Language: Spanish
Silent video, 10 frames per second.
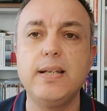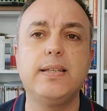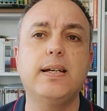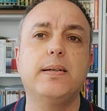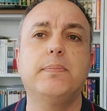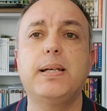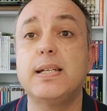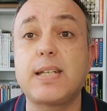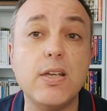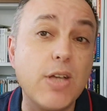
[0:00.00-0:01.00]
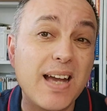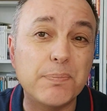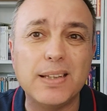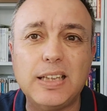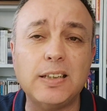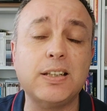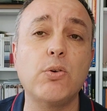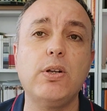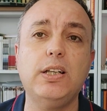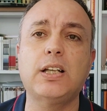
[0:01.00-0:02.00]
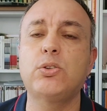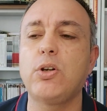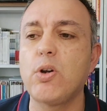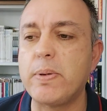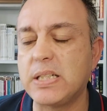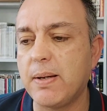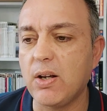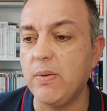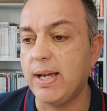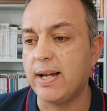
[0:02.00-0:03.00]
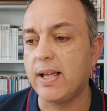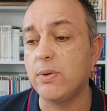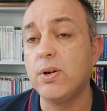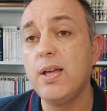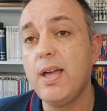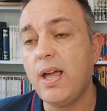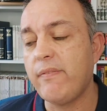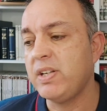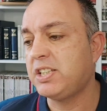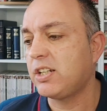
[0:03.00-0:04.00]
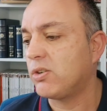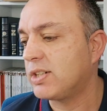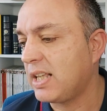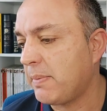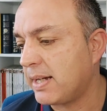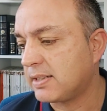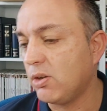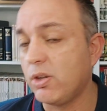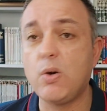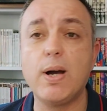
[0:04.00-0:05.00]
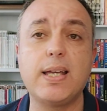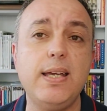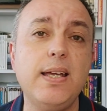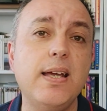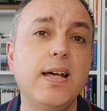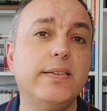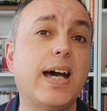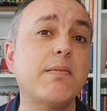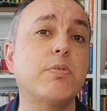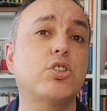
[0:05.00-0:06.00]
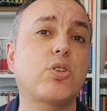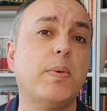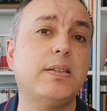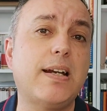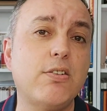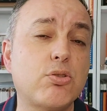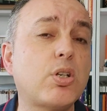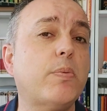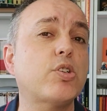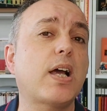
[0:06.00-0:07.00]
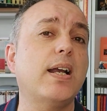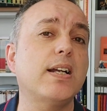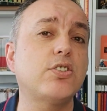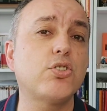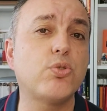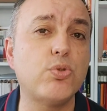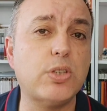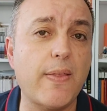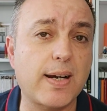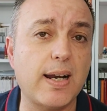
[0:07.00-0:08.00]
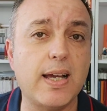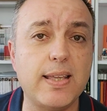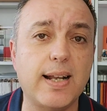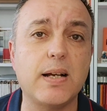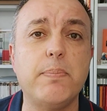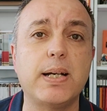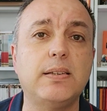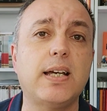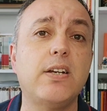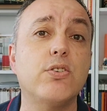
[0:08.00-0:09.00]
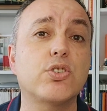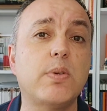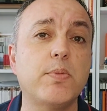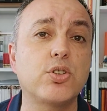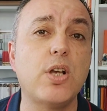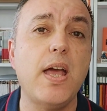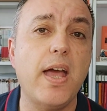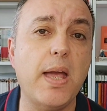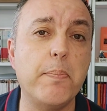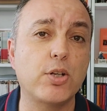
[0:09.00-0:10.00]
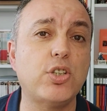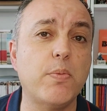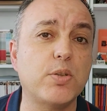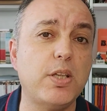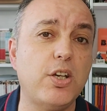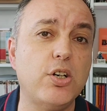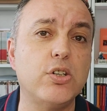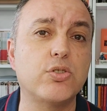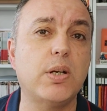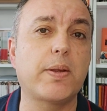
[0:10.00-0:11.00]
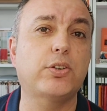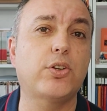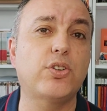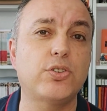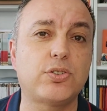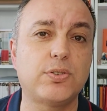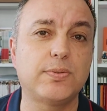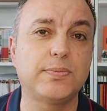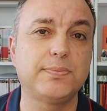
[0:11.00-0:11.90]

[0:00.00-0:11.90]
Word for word: Ya, vaya, es que yo ya de tanto, de tanto oírlo pensaba que lo había ganado. En fin, chicos, nada más. Lo dejo aquí. Dejadme vuestros comentarios, suscribiros al canal si os gusta, darle a like, darle a la campanita y nos vemos en próximos vídeos. Un abrazo a todos.